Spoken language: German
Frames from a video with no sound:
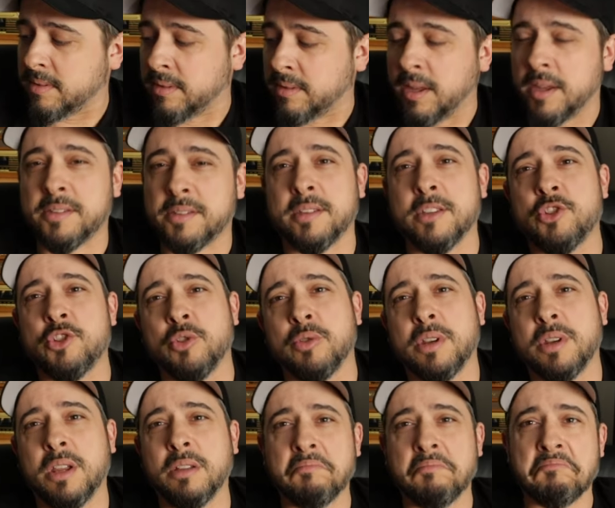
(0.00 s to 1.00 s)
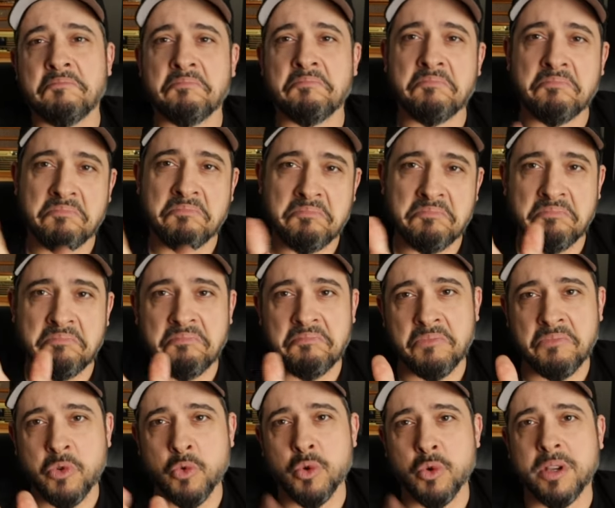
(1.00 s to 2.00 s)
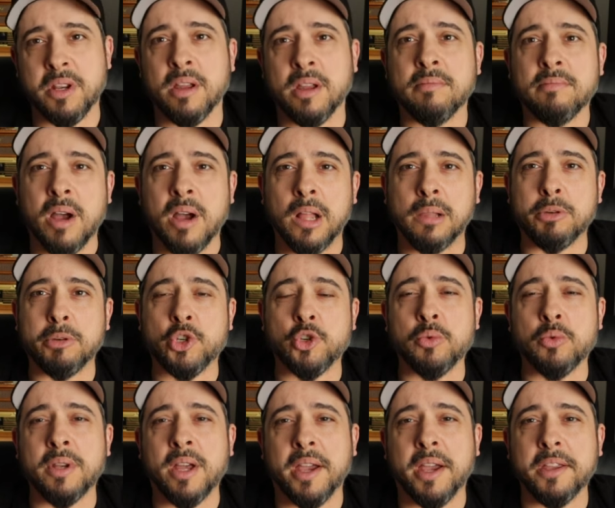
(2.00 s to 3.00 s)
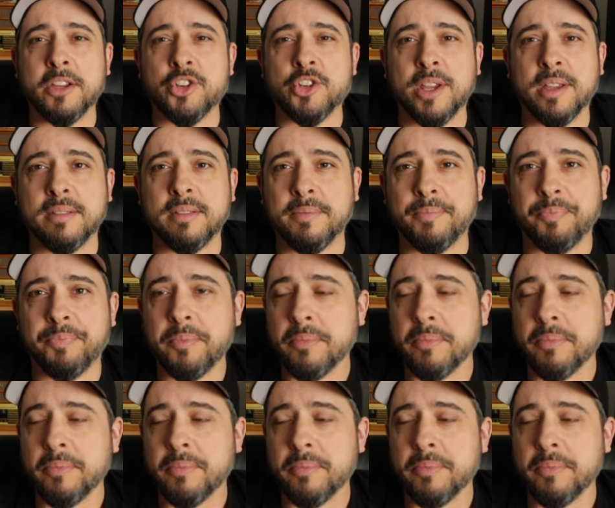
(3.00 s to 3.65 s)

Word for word: Der ist jetzt schon eine gute halbe Stunde eingeschenkt.